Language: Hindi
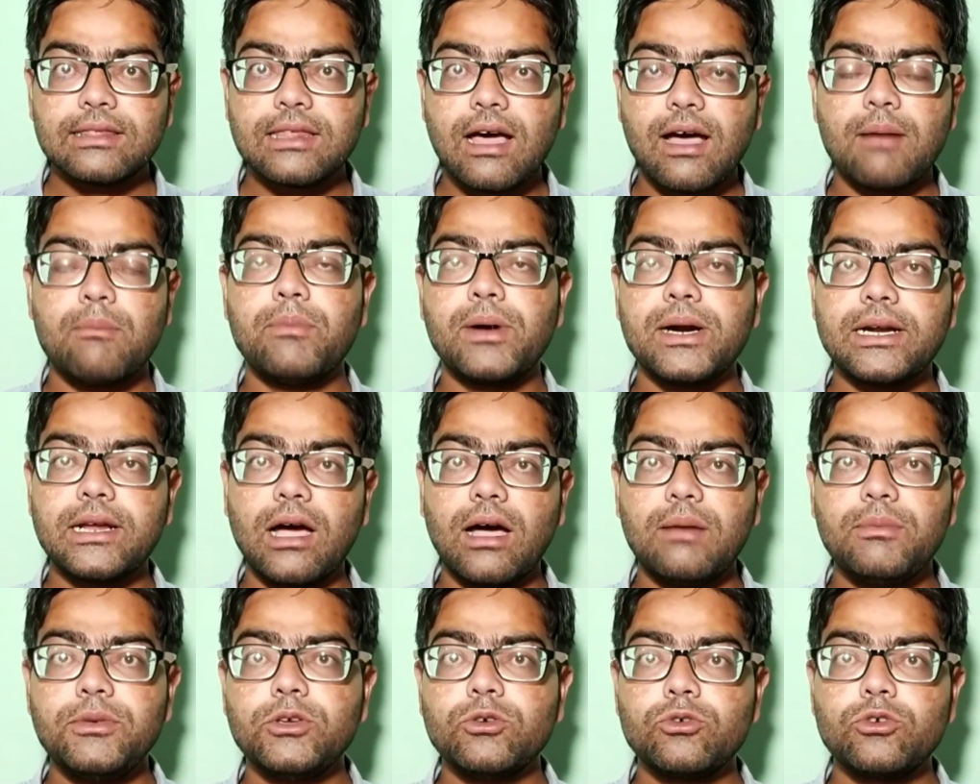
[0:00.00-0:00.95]
था बट
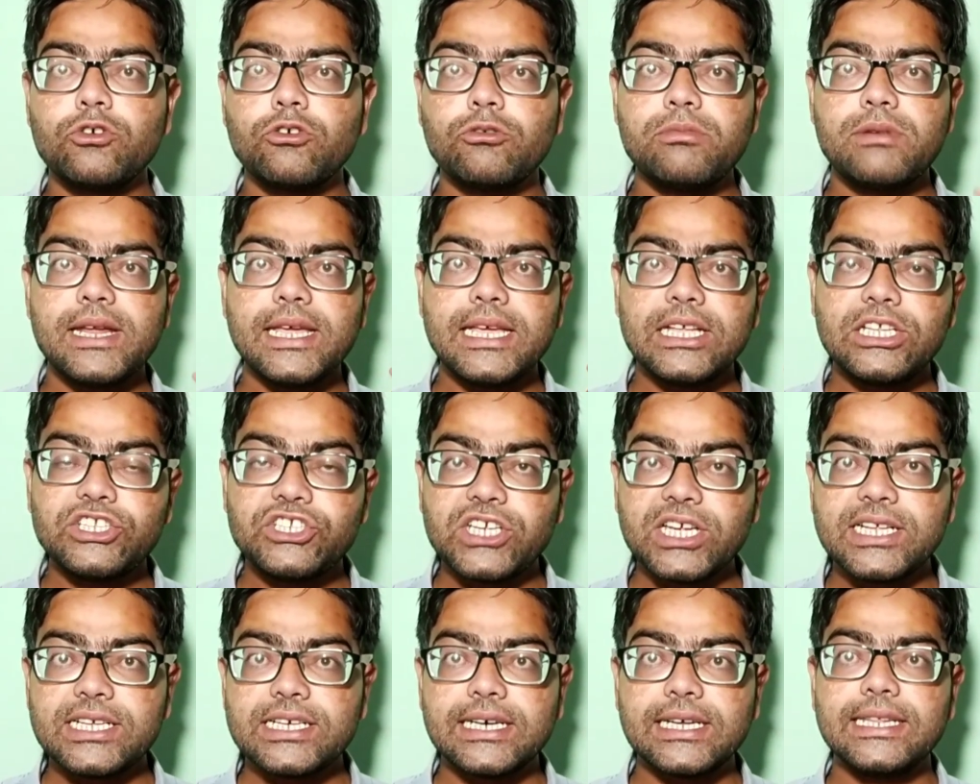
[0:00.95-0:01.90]
अब YouTube ने ये
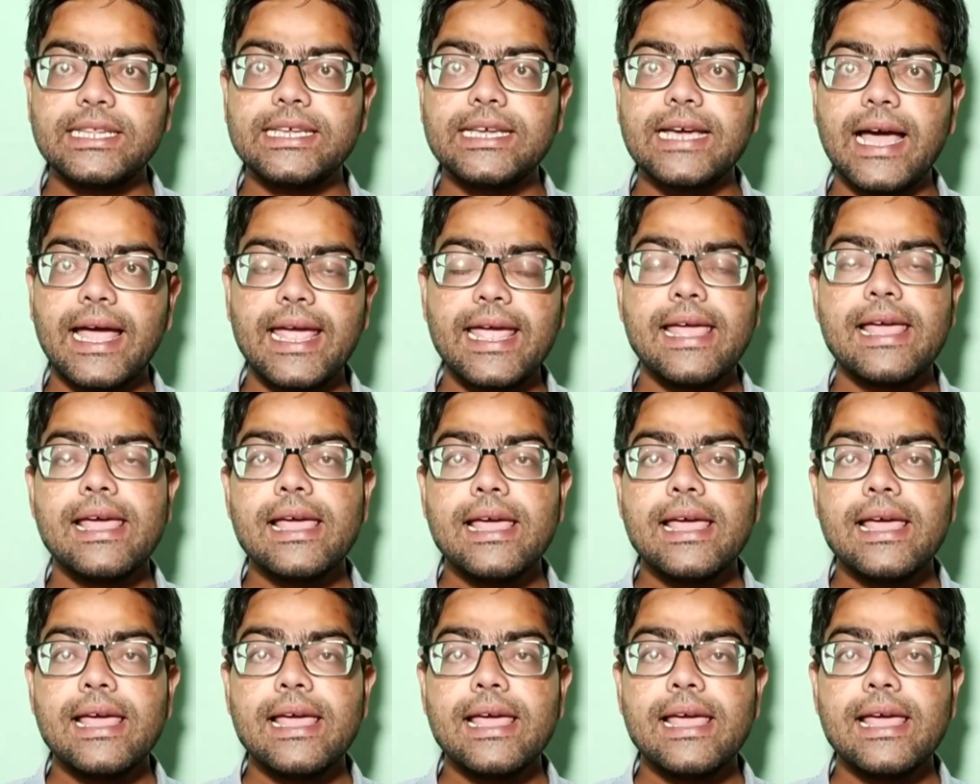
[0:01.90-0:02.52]
चेंज कर दिया है